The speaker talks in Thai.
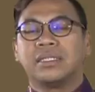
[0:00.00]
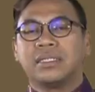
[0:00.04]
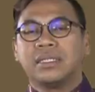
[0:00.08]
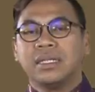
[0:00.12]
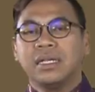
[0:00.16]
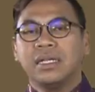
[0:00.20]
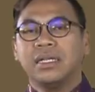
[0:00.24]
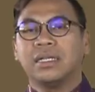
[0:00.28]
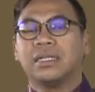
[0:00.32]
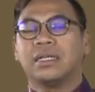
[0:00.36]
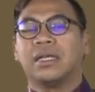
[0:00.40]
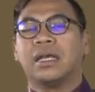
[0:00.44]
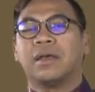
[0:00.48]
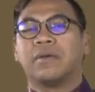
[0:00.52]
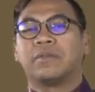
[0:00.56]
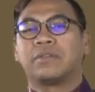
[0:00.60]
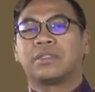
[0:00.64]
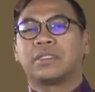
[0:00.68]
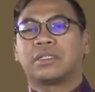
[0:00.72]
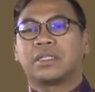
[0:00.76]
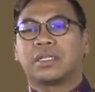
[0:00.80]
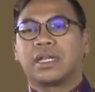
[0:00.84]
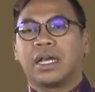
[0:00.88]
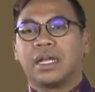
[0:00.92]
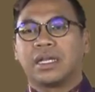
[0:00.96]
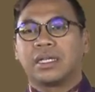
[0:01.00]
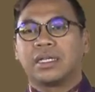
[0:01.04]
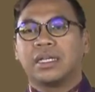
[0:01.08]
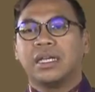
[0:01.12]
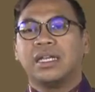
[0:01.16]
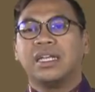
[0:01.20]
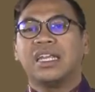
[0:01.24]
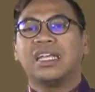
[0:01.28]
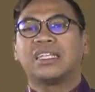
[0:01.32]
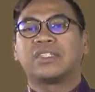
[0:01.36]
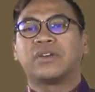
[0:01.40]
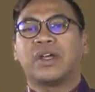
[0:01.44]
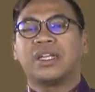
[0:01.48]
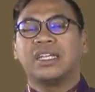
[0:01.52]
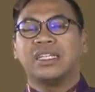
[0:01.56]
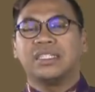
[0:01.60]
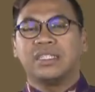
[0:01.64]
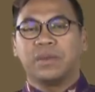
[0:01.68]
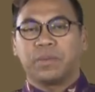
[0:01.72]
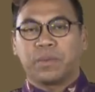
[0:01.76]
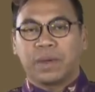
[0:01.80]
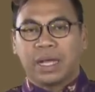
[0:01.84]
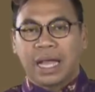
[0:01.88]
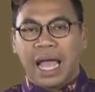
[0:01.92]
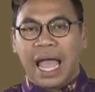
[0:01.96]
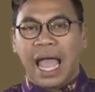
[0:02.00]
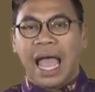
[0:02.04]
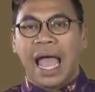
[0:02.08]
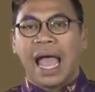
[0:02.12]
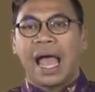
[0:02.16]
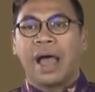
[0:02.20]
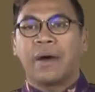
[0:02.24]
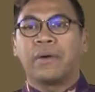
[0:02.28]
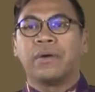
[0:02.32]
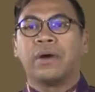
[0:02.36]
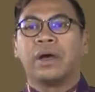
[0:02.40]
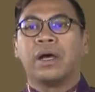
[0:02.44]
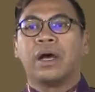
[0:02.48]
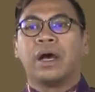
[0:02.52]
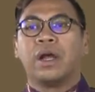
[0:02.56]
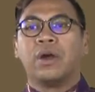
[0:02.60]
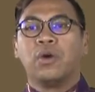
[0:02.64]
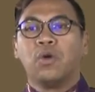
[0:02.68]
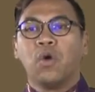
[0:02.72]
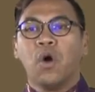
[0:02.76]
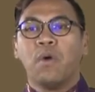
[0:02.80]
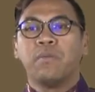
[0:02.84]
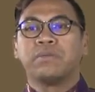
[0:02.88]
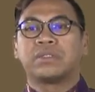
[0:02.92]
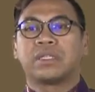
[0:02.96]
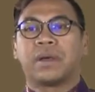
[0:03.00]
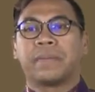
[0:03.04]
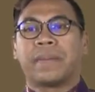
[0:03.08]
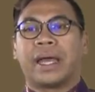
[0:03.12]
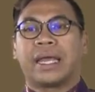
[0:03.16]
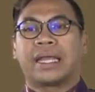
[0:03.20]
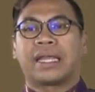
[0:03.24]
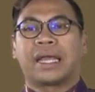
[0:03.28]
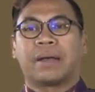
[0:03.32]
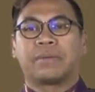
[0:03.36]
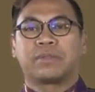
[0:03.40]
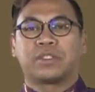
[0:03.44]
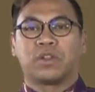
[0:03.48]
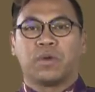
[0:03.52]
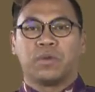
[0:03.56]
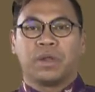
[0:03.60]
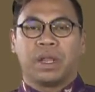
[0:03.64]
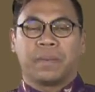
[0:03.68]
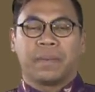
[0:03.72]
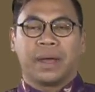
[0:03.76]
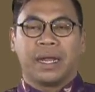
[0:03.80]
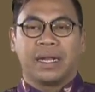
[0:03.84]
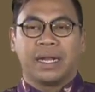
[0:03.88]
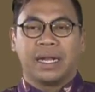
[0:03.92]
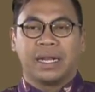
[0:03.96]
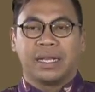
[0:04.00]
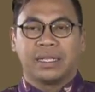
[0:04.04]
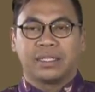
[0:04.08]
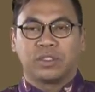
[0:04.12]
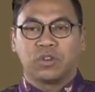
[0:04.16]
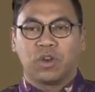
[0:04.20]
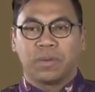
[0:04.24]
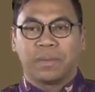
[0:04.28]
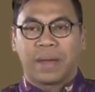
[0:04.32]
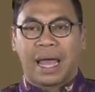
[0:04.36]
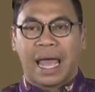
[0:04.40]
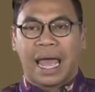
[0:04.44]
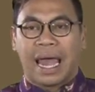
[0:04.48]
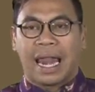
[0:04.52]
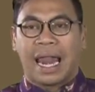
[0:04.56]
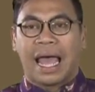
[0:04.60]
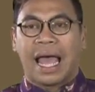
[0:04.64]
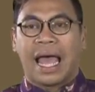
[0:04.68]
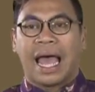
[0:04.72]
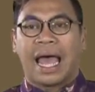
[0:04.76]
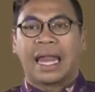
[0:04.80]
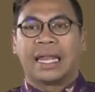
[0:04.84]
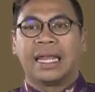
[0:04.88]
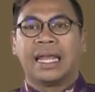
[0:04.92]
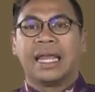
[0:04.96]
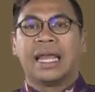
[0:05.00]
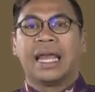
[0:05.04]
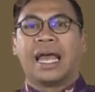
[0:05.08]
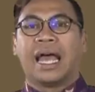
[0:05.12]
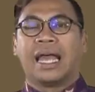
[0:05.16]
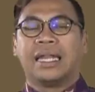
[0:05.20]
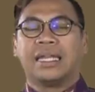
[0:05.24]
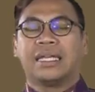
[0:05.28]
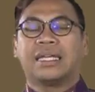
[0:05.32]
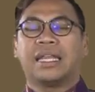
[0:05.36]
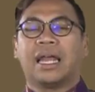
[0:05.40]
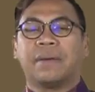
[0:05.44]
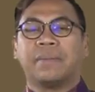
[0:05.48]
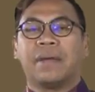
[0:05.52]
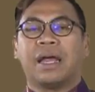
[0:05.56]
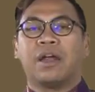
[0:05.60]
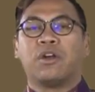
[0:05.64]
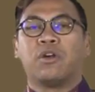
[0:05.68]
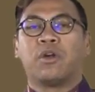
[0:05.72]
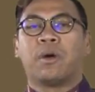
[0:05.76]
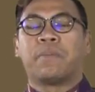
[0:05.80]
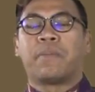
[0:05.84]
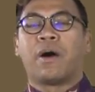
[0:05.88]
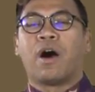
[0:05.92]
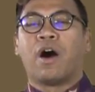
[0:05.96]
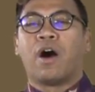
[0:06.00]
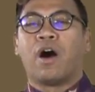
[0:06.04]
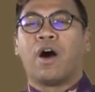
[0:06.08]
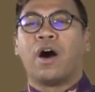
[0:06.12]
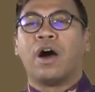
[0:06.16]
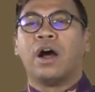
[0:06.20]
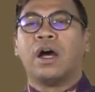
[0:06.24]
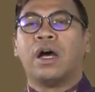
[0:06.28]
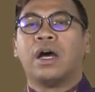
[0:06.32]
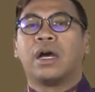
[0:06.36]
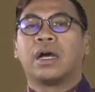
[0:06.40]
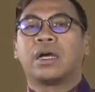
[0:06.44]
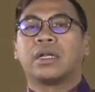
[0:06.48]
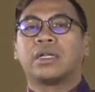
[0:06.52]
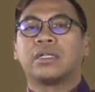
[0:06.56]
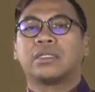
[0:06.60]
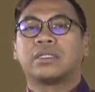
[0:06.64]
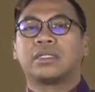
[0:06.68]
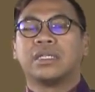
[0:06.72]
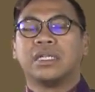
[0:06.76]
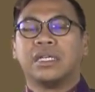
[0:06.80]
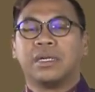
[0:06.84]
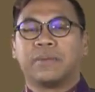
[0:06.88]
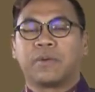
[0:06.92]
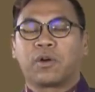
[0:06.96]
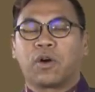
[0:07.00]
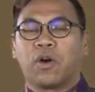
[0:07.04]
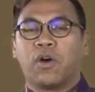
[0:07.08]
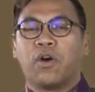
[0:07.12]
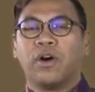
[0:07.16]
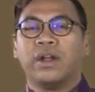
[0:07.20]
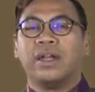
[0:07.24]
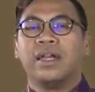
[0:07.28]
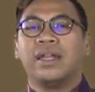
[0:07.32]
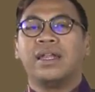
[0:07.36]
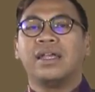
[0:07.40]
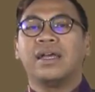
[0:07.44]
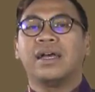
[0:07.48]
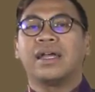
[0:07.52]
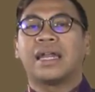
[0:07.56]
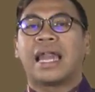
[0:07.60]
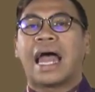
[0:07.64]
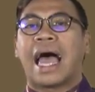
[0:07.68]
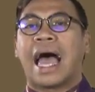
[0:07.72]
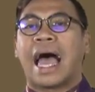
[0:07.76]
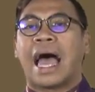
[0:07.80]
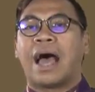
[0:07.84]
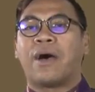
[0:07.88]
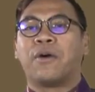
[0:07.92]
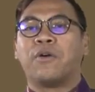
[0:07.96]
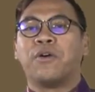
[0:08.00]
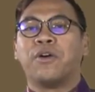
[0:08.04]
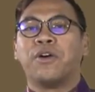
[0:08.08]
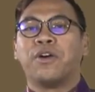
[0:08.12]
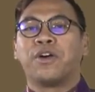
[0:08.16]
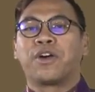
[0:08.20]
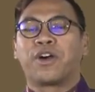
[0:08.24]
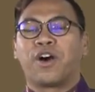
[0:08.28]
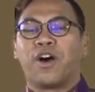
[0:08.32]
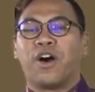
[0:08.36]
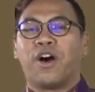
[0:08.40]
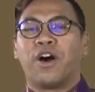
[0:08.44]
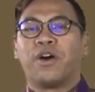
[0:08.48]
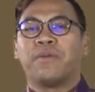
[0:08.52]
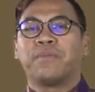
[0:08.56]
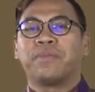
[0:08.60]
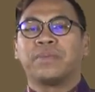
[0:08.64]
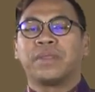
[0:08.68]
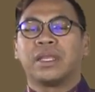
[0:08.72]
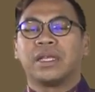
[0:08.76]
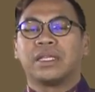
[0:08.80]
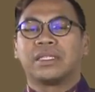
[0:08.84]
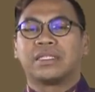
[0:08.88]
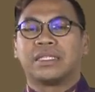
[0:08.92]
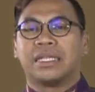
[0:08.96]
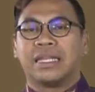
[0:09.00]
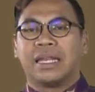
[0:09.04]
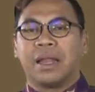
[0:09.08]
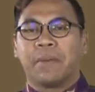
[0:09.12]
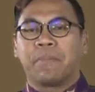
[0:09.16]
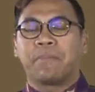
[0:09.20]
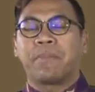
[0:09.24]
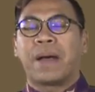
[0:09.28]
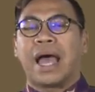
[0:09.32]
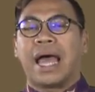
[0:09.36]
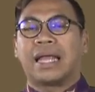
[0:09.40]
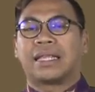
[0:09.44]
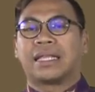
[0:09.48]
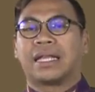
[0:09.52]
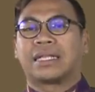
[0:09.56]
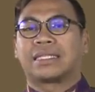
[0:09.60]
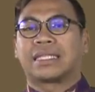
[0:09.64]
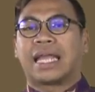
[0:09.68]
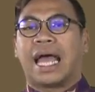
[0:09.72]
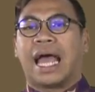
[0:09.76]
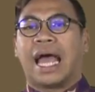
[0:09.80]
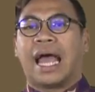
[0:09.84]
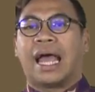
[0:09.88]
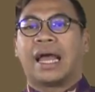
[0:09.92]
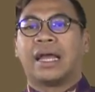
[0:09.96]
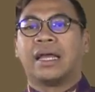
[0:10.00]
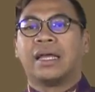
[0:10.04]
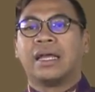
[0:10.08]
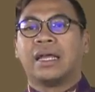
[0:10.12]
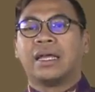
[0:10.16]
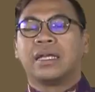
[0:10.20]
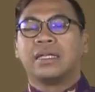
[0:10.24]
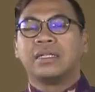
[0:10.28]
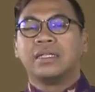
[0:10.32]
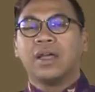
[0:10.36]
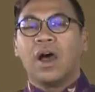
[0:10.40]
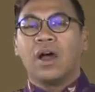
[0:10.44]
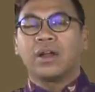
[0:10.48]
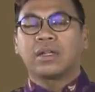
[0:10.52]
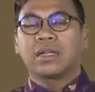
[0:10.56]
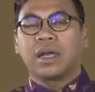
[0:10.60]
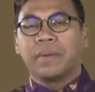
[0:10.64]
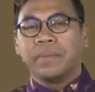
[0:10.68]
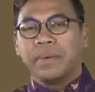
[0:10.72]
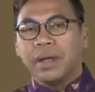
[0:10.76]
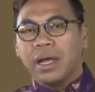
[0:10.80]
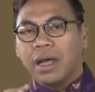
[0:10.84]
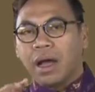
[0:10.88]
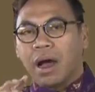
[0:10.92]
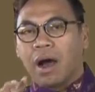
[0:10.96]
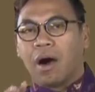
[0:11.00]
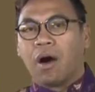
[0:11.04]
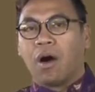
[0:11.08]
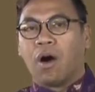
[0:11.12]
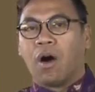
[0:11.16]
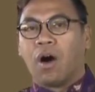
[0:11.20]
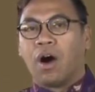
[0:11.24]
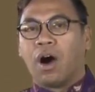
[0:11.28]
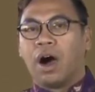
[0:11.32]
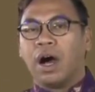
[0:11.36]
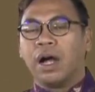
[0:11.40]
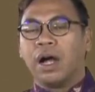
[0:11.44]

ซึ่งเกิดขึ้นในศตวรรษที่ 19 ร่วมสมัยกับสมเด็จพระนเรศวรมหาราช อันนี้ก็ทำให้เราพอสืบค้นเรื่องราวของศิลปะต่างๆ ยอดกระเบื้องขอ